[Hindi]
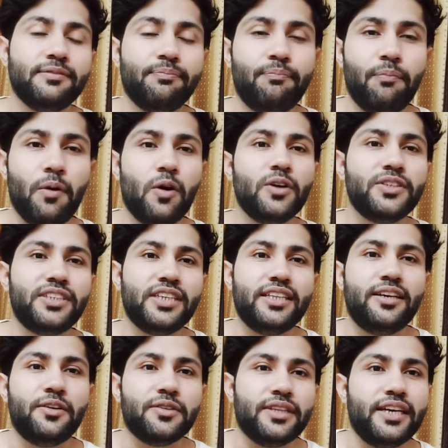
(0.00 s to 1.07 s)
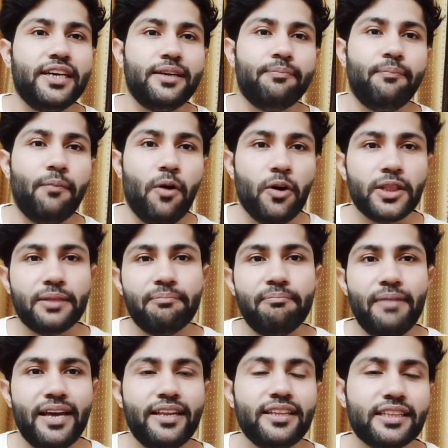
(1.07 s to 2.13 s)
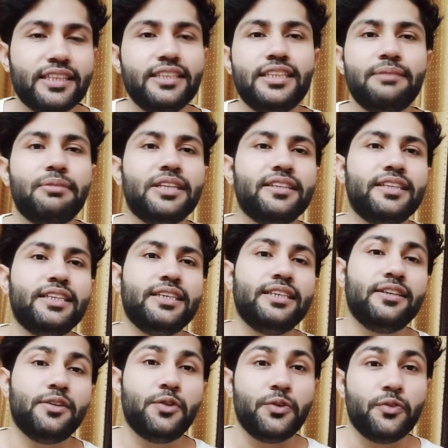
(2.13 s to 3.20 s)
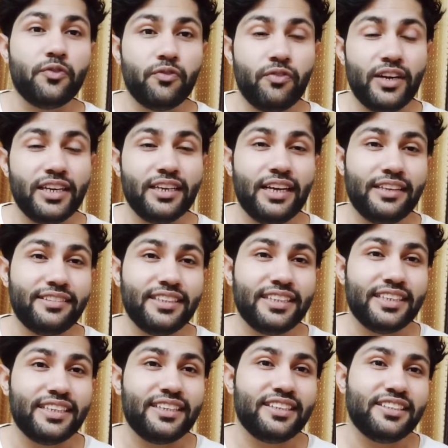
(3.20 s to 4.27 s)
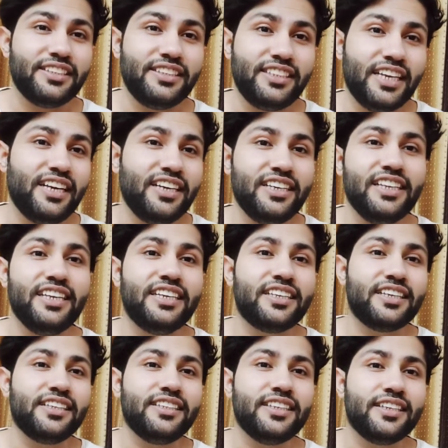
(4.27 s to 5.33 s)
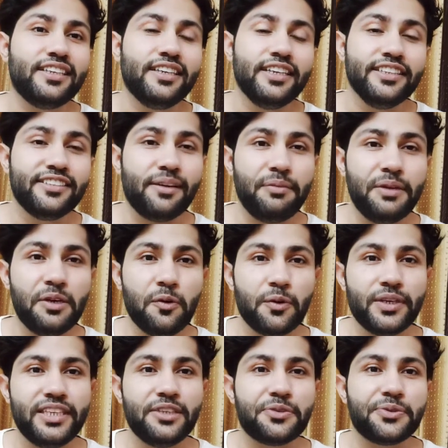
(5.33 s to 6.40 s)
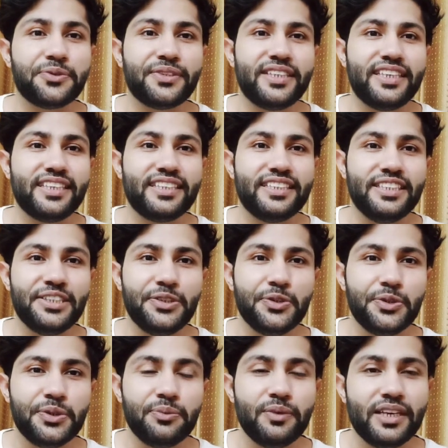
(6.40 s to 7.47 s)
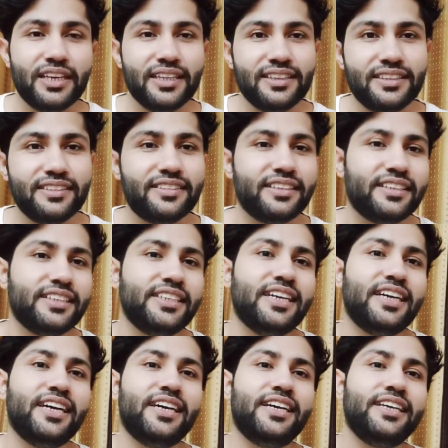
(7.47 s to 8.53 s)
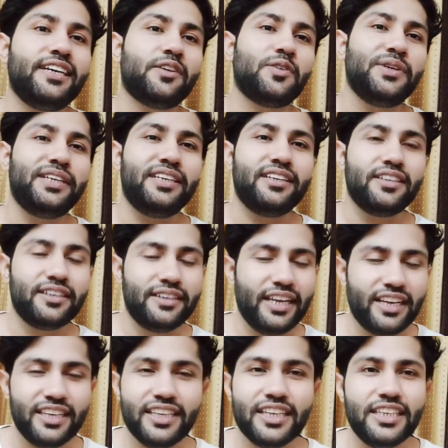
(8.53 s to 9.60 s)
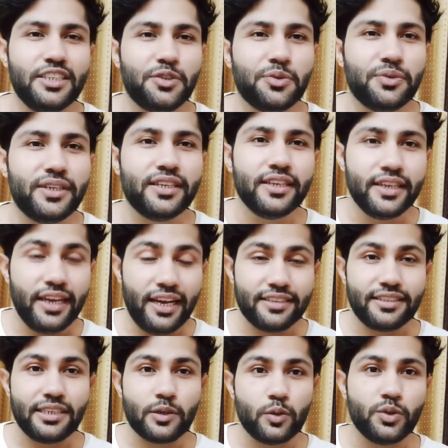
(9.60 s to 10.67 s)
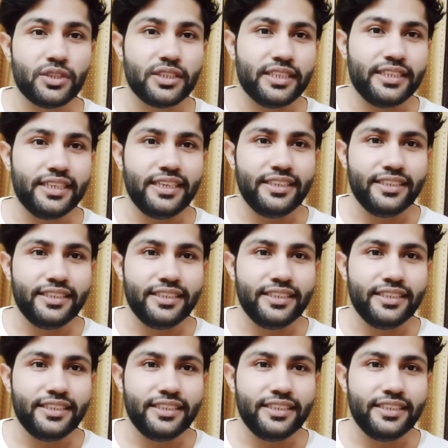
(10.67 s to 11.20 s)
बहुत ज़्यादा होता है बहुत मेहनत की थी बंदे ने और ऐसे चैनल डिलीट कर दिया सभी लोग ये सोच रहे हैं कि यूट्यूब ने गलती से किया है या कोई टेक्निकल इशू है ऐसा कुछ नहीं है ये